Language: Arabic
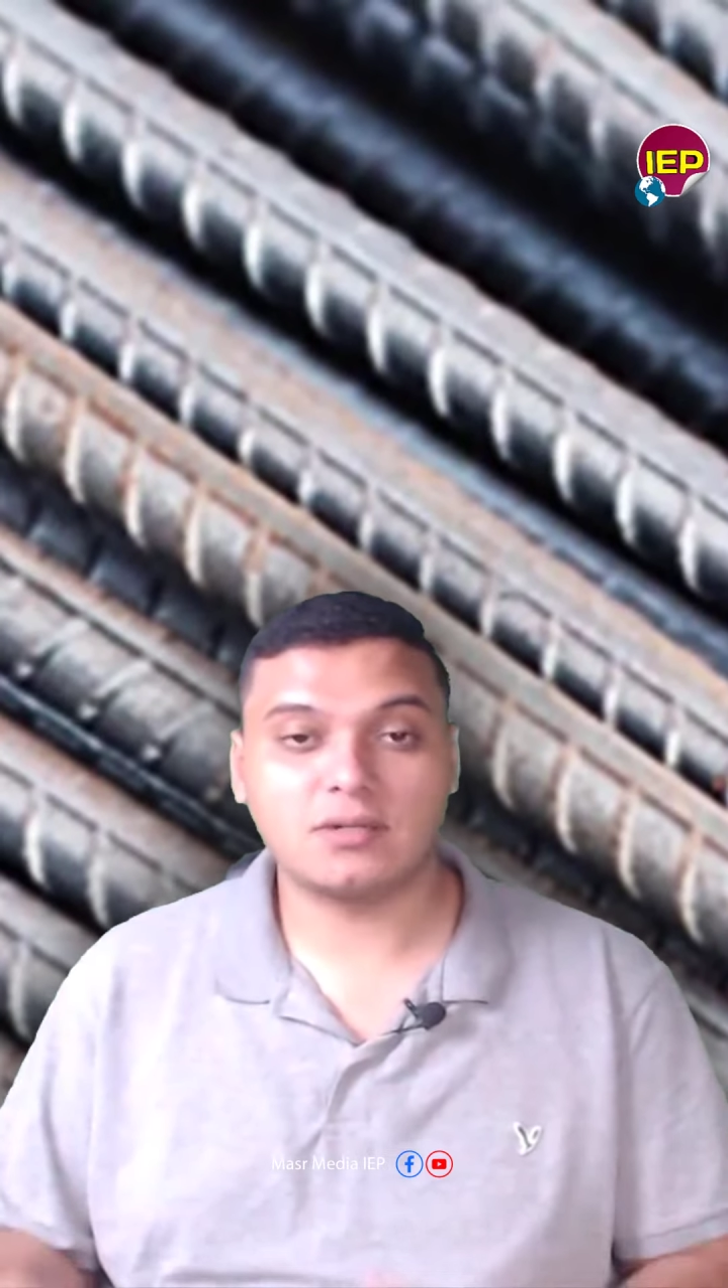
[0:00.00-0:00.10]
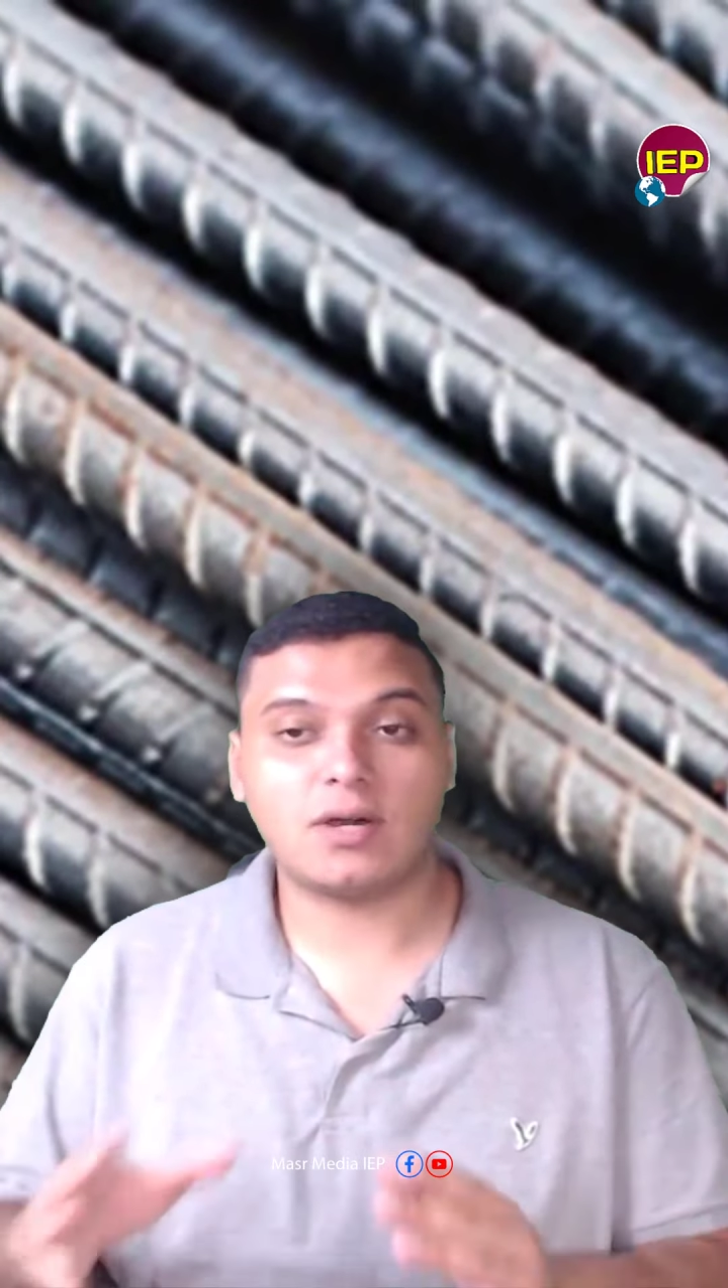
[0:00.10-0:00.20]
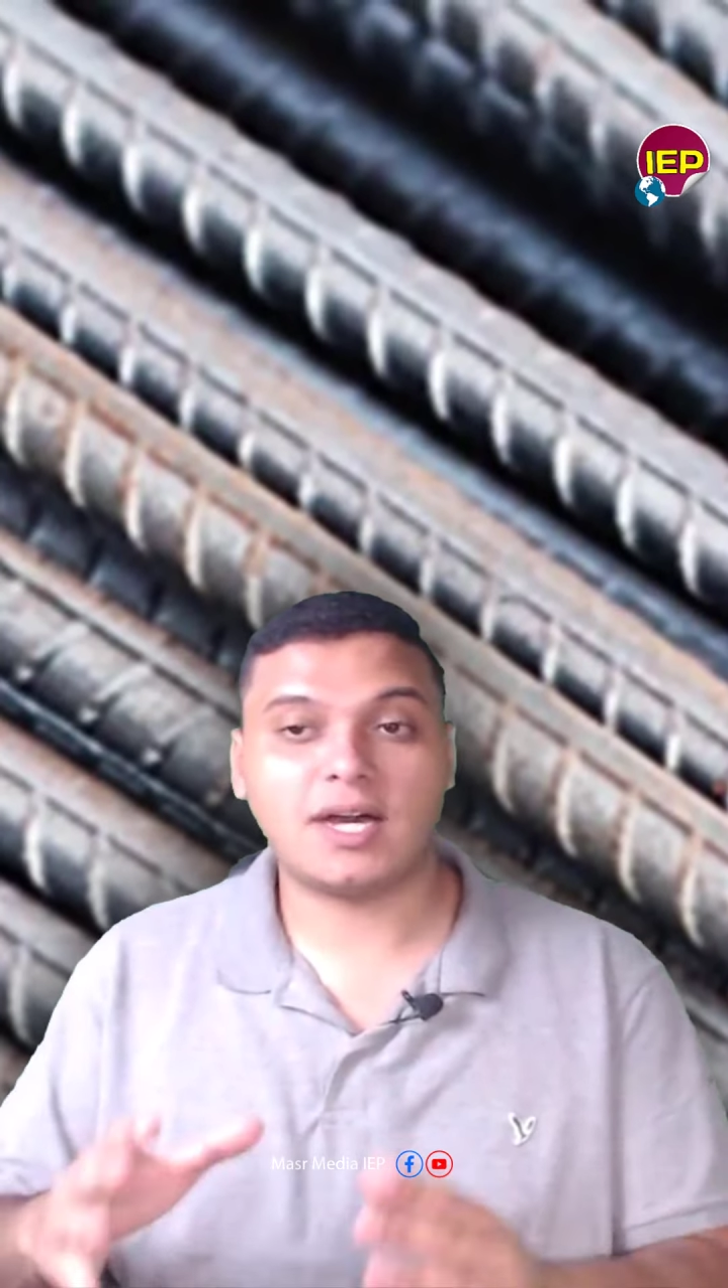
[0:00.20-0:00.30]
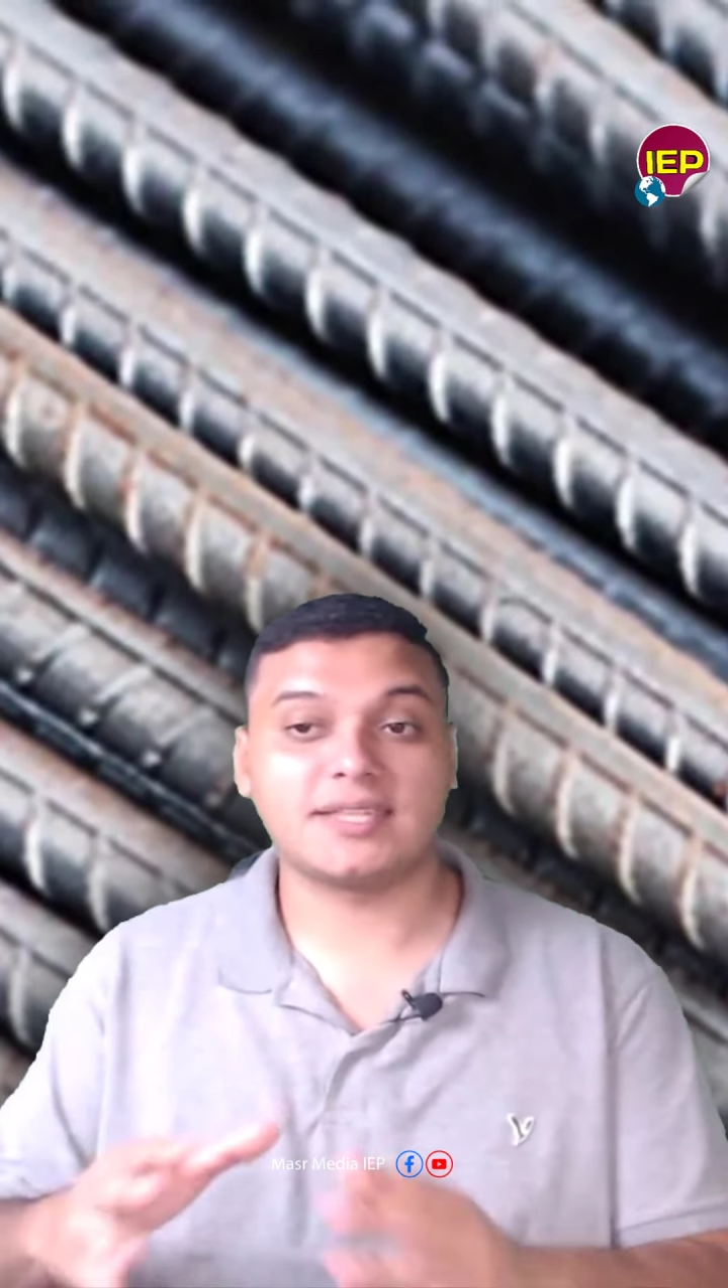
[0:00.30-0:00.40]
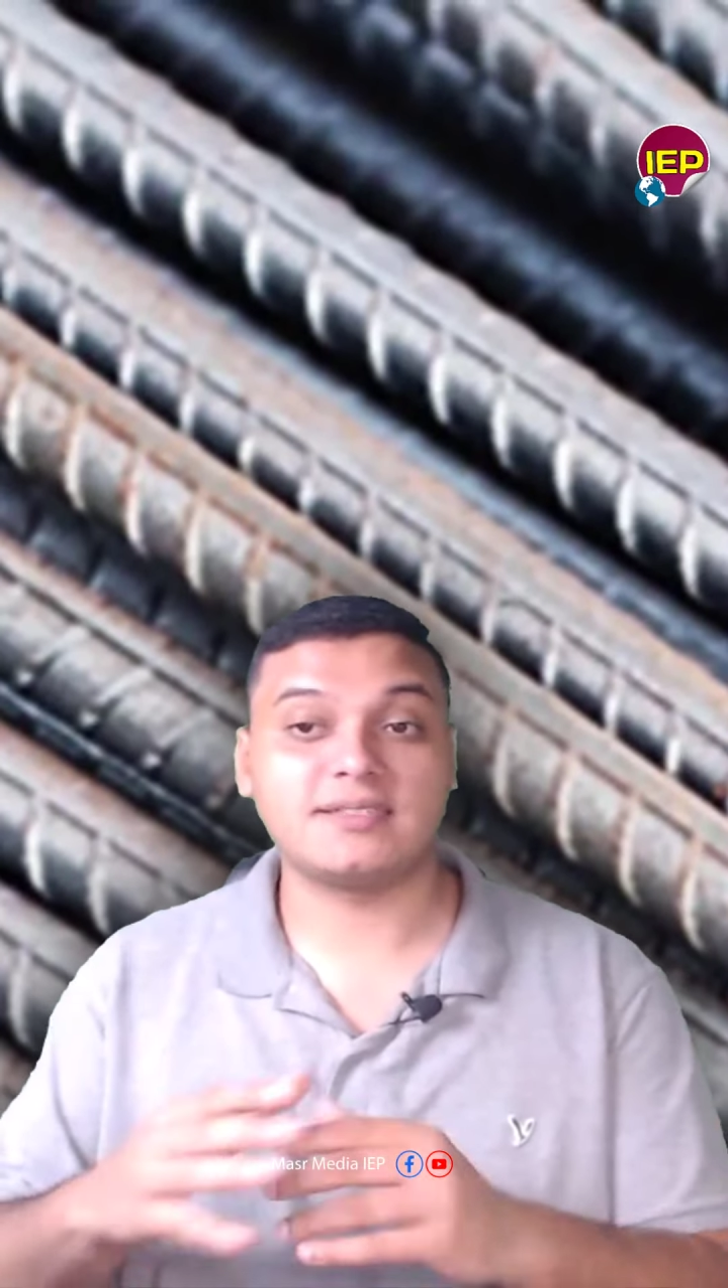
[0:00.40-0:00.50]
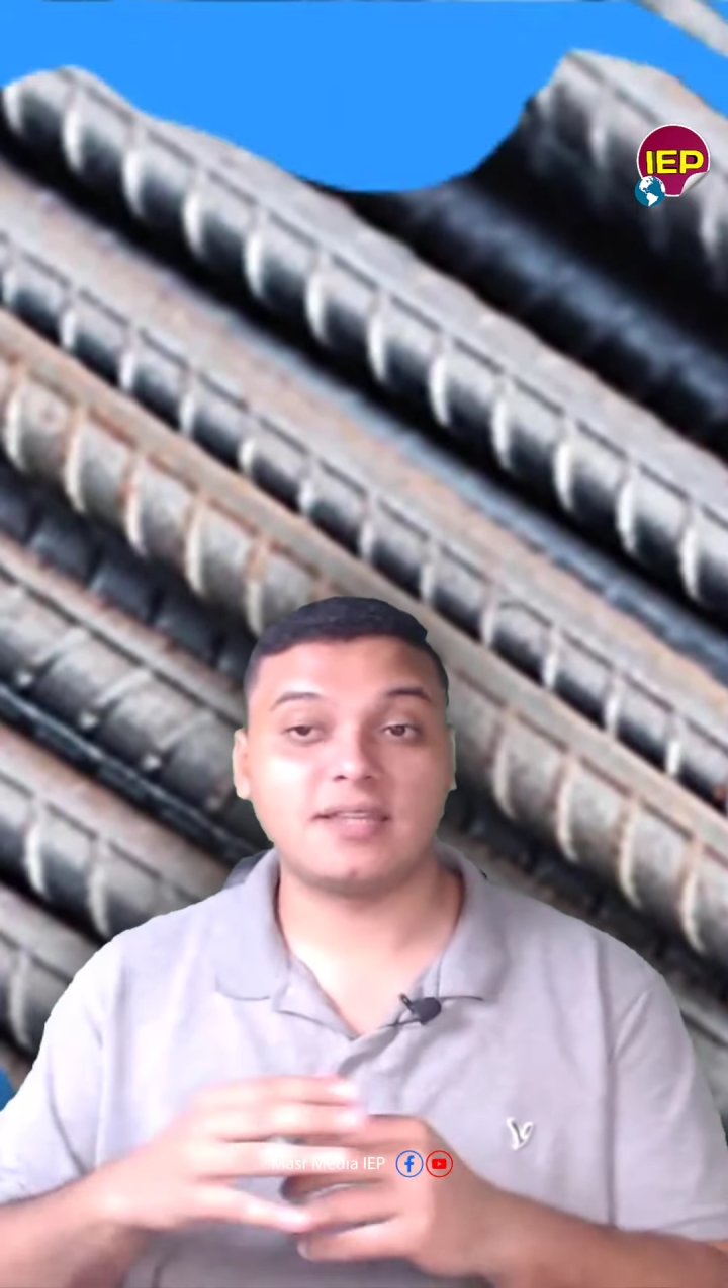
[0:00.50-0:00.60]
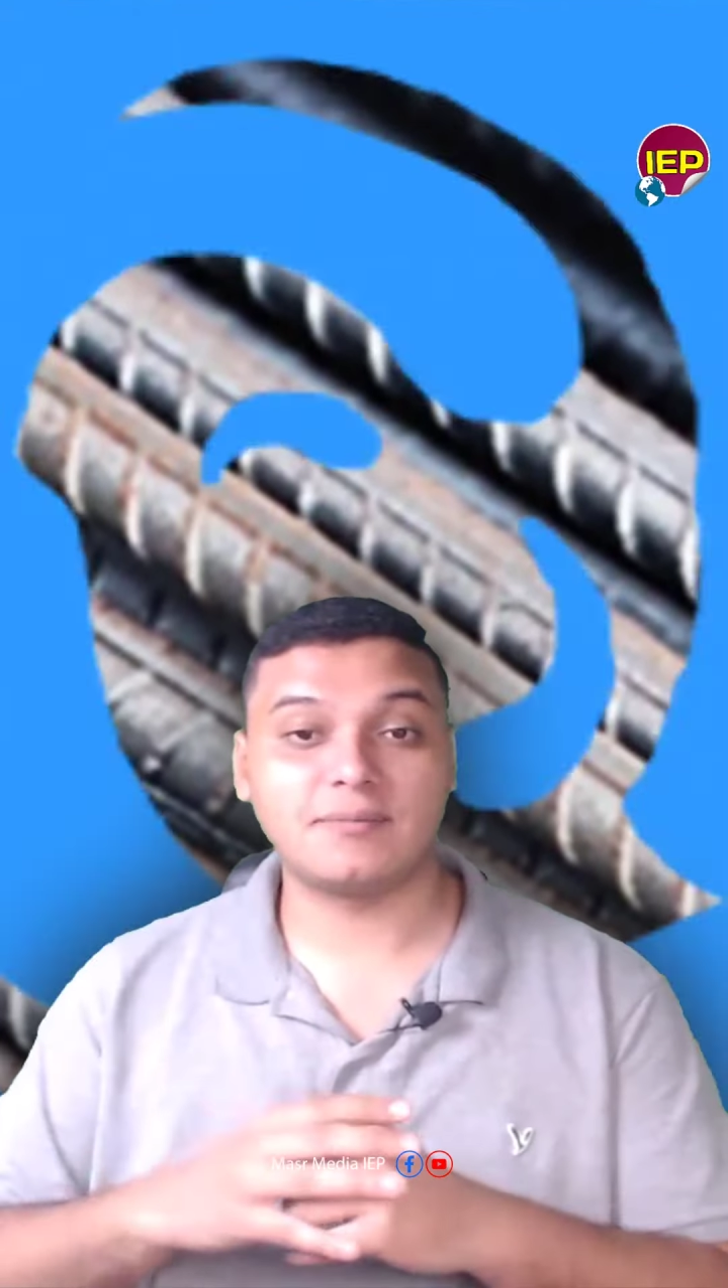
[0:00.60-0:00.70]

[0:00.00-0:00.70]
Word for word: وحديد